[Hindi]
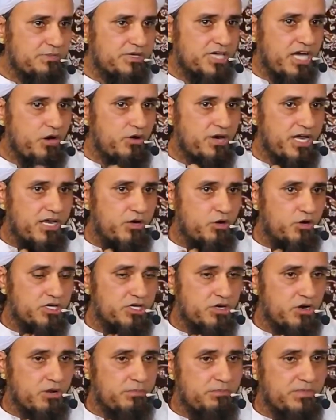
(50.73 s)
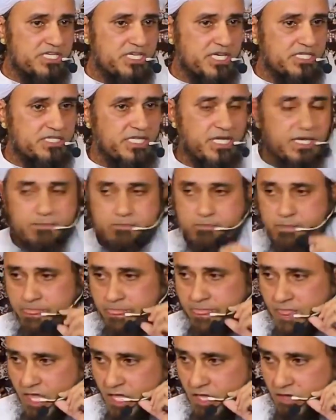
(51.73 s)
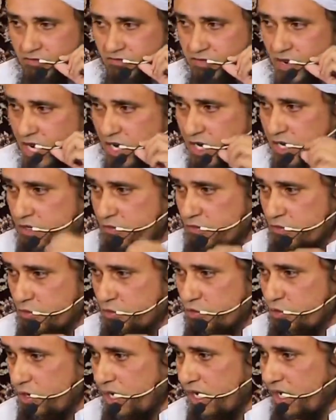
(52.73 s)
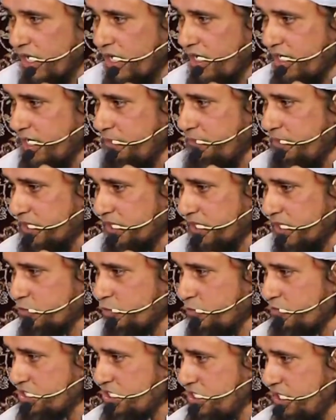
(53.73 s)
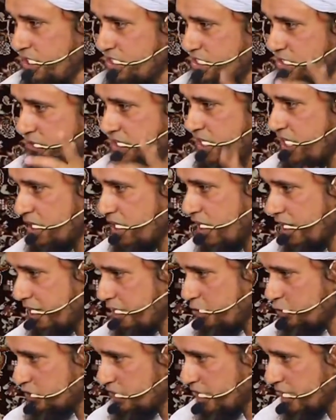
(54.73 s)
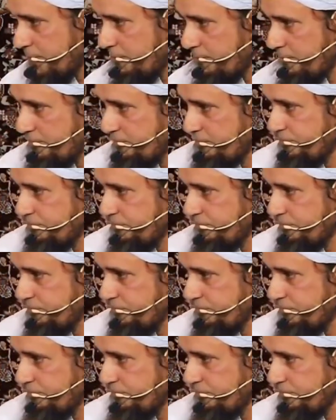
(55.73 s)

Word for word: अब क्या हो रहा है लोग यूरोप में जाते हैं वहाँ उनको हलाल नहीं मिलता तो मशीनी जबिया खा रहे होते हैं